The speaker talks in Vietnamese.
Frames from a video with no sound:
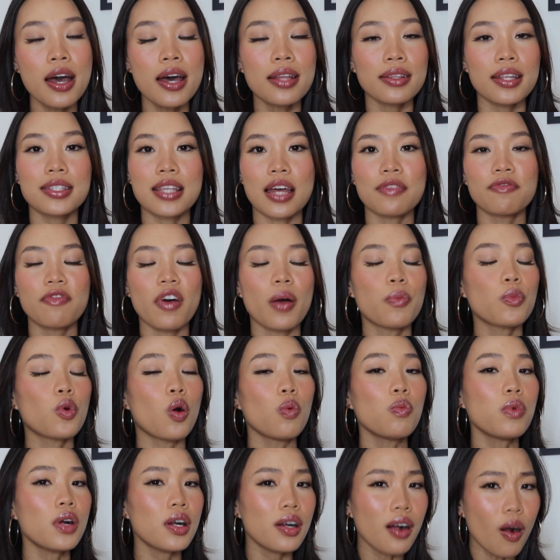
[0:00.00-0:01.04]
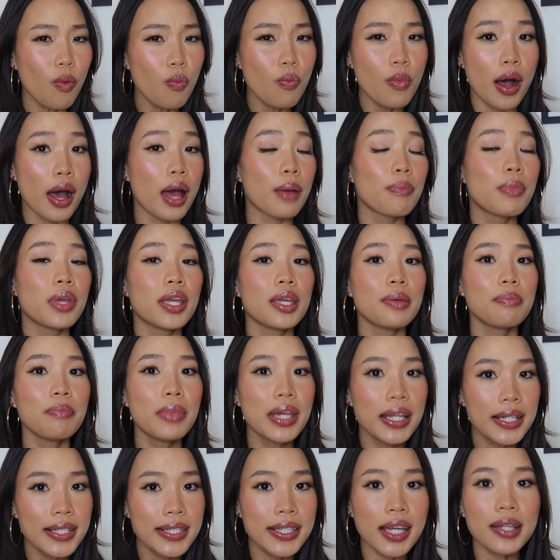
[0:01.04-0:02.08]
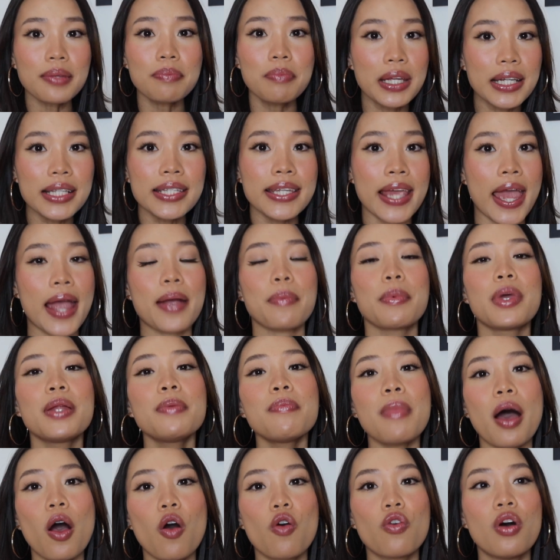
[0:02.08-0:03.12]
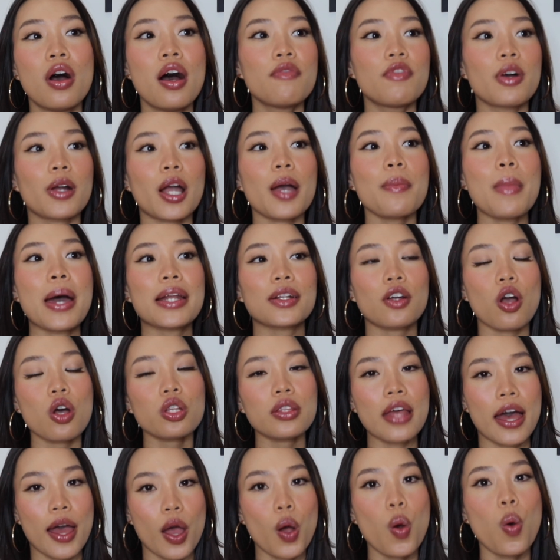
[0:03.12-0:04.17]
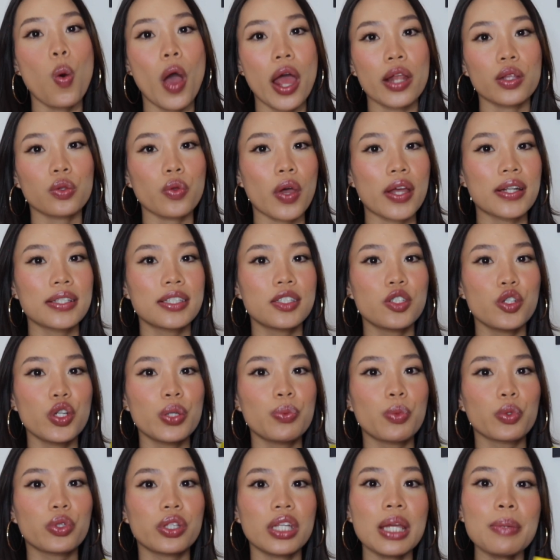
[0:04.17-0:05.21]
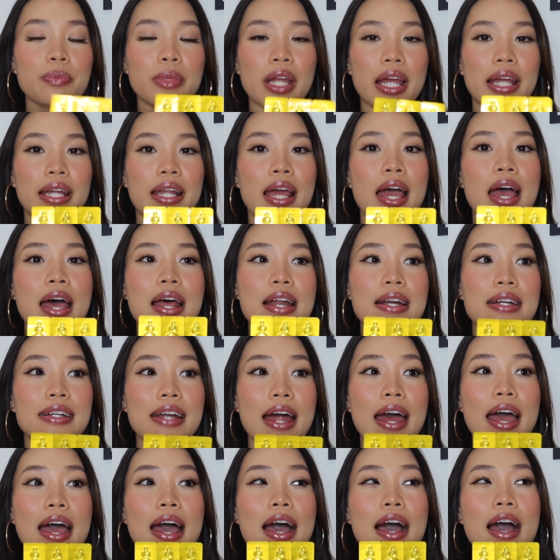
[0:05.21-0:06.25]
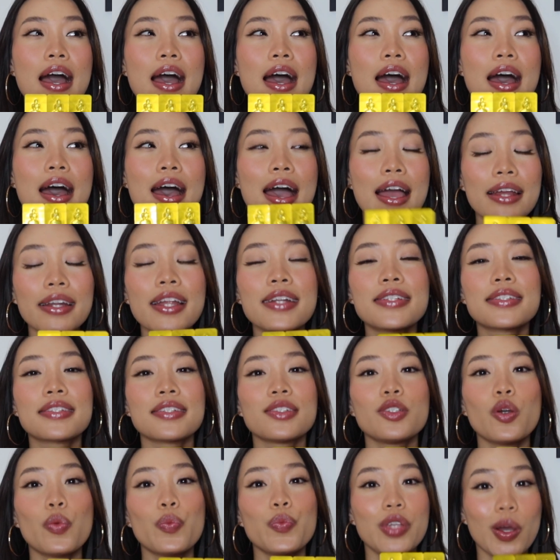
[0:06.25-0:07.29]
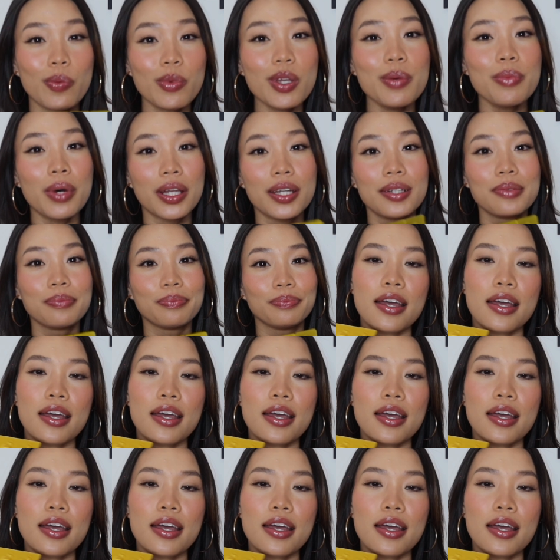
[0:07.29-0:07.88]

thì sản phẩm cũng không hề bị biến chất biến dạng biến màu và các bạn có thể hoàn toàn chia một tiếp này ra hai lần sử dụng giống như mình